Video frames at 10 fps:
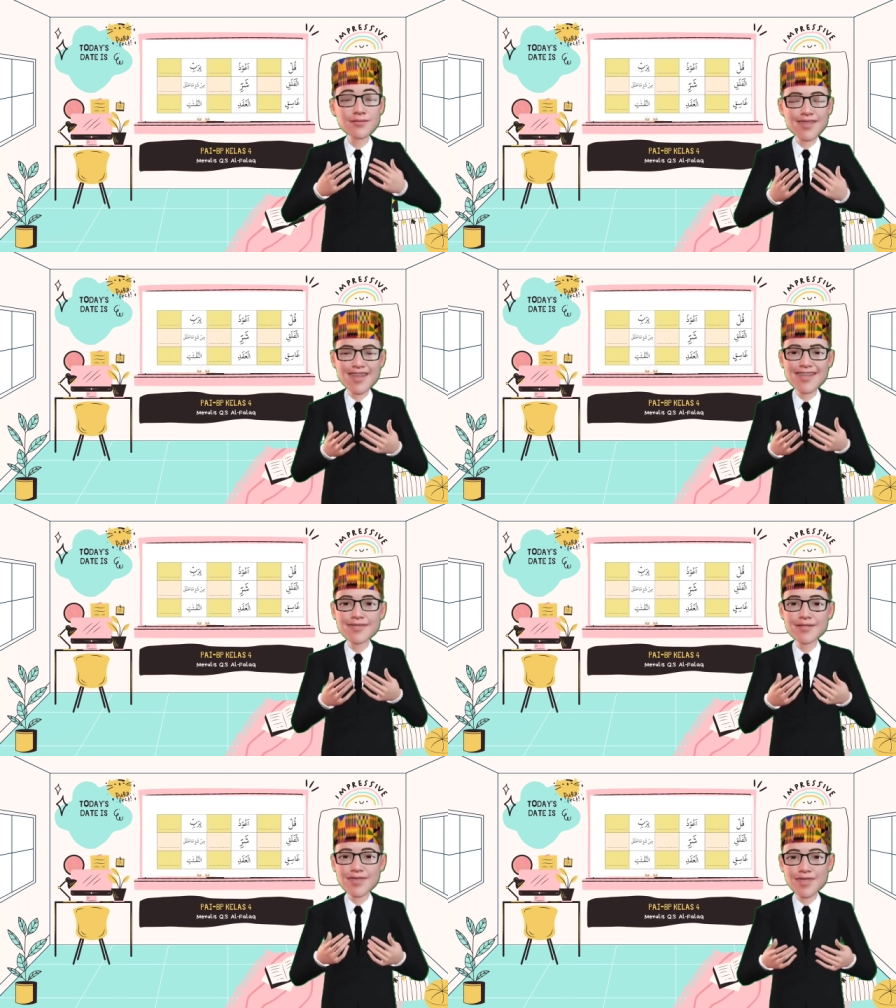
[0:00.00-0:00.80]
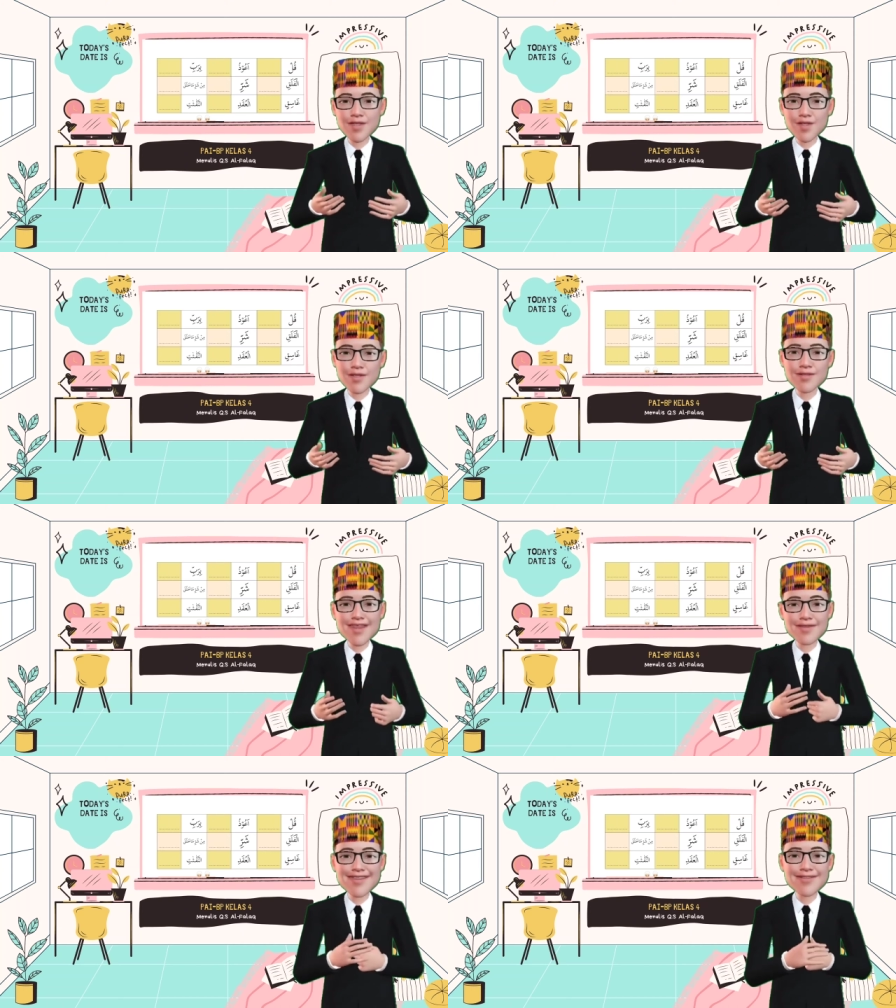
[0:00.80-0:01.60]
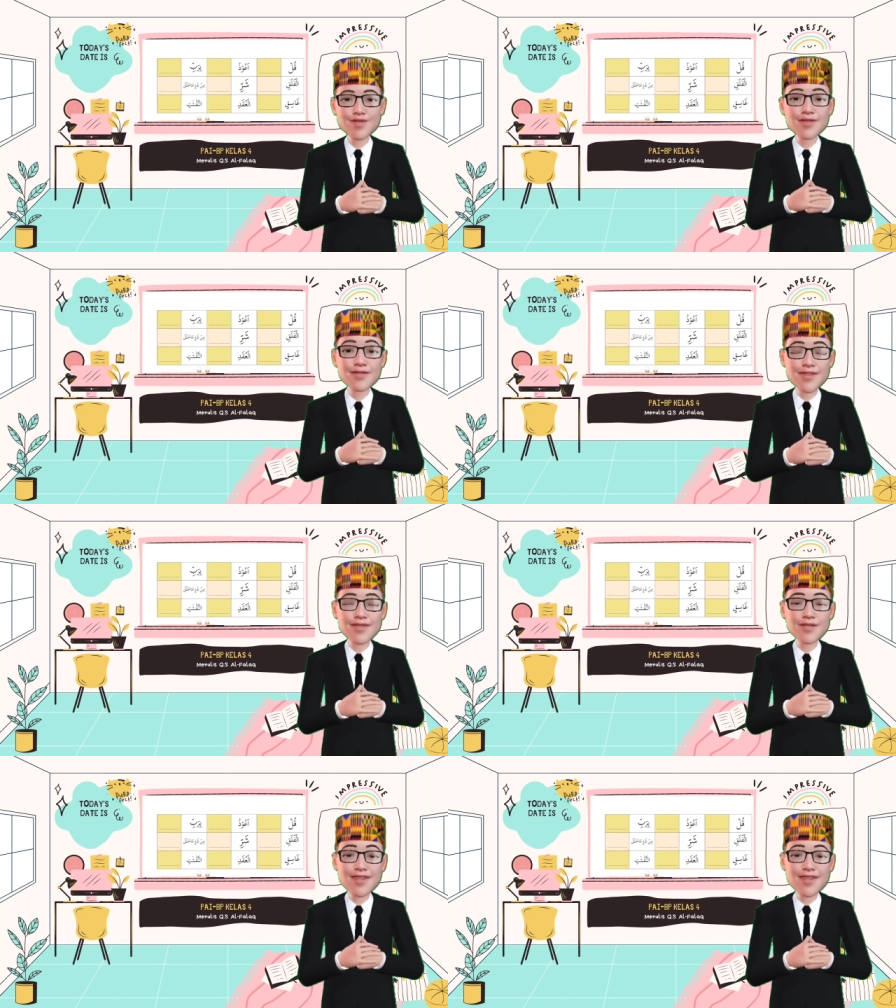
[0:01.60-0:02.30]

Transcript: Setelah itu, kalian foto